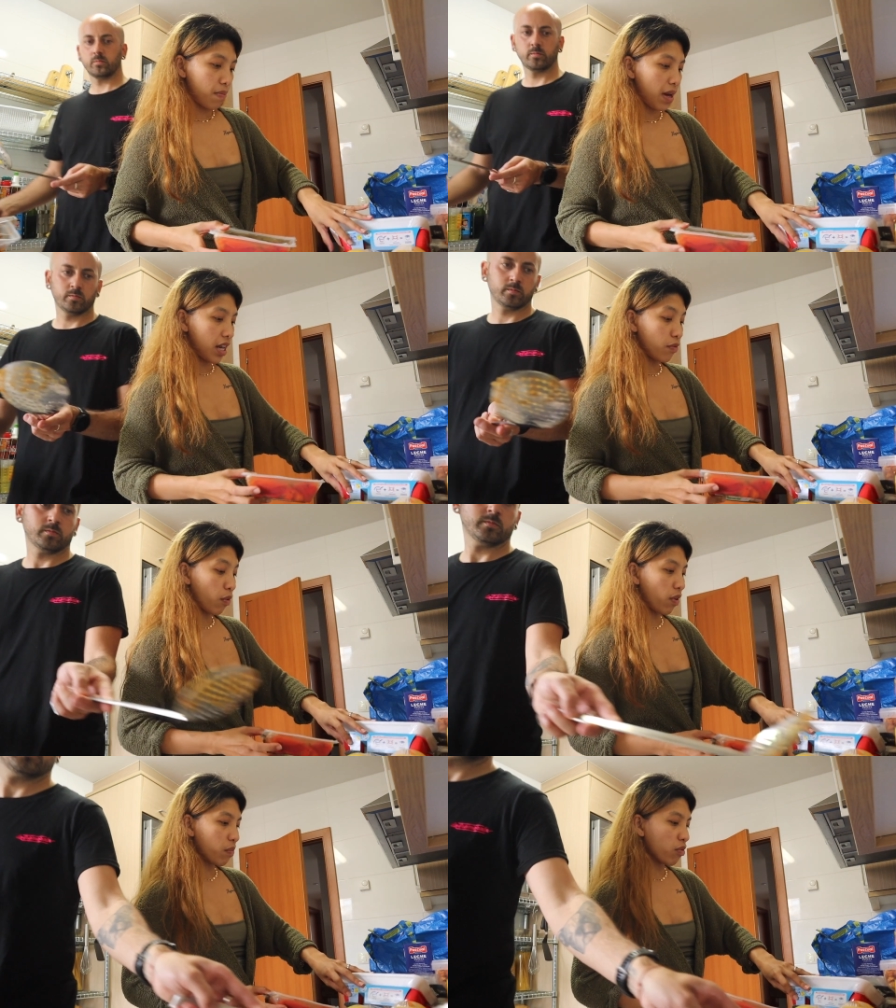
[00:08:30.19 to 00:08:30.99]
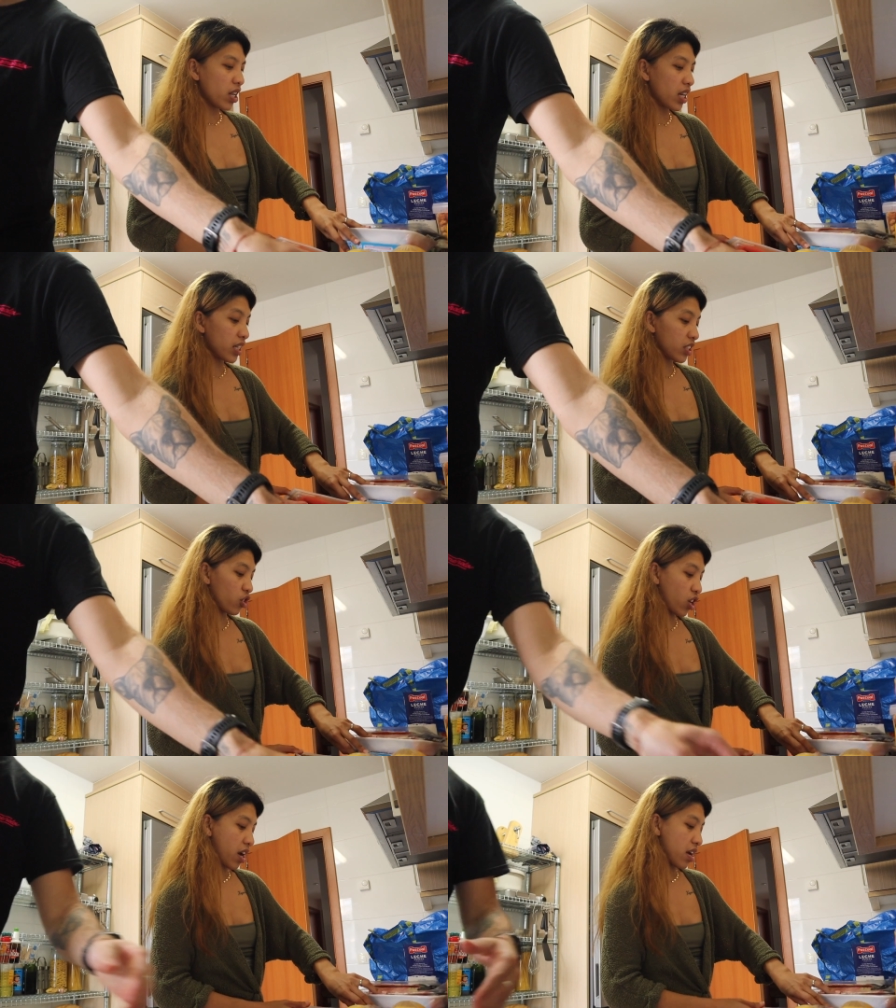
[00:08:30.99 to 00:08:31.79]
Para iwawarm mo na lang
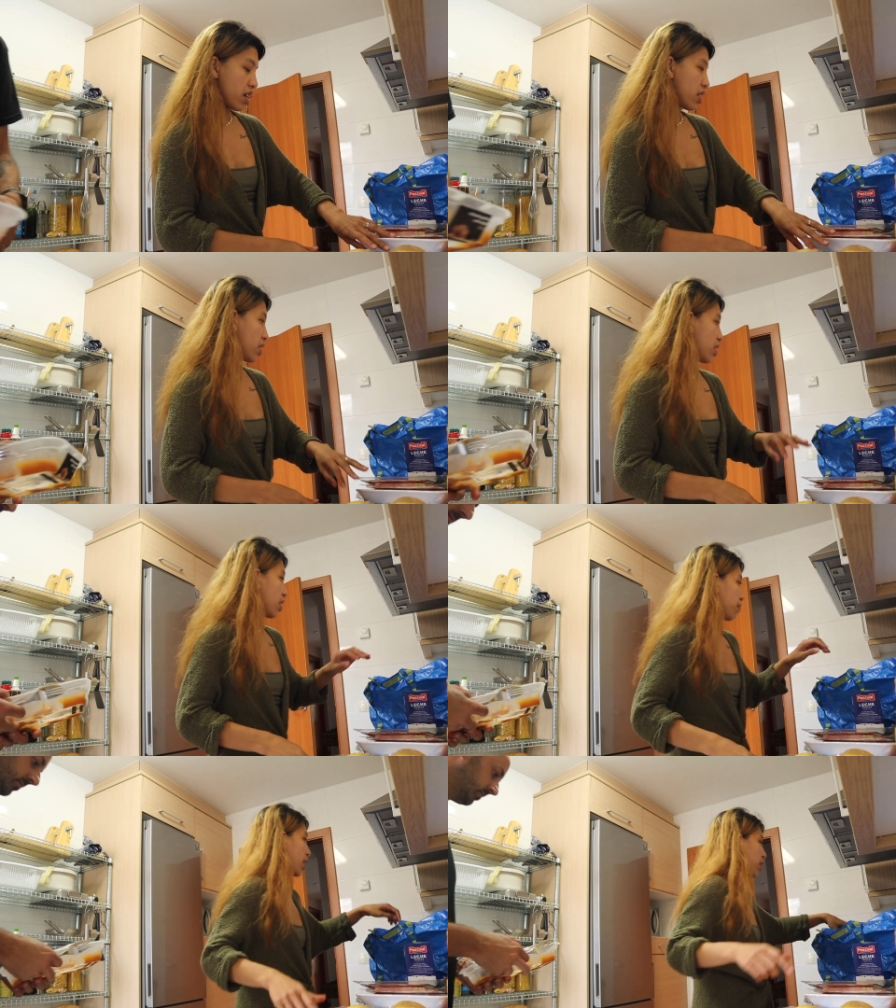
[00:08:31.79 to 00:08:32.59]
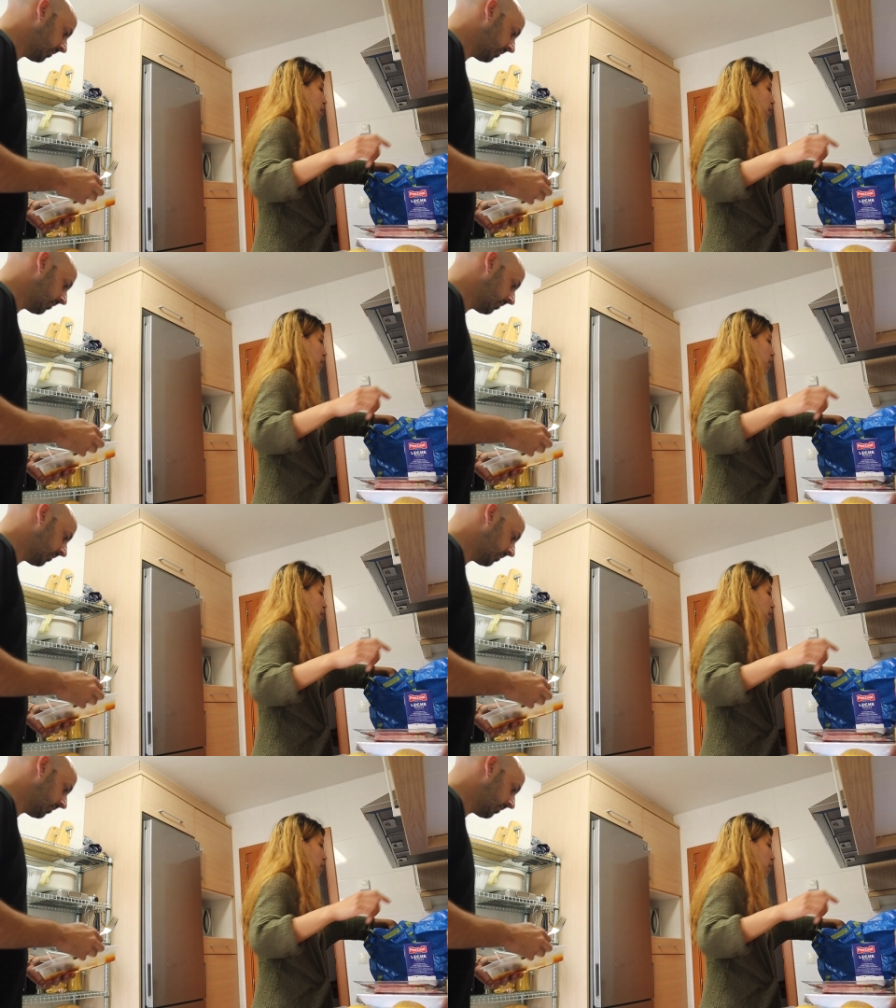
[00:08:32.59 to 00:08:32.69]
siya para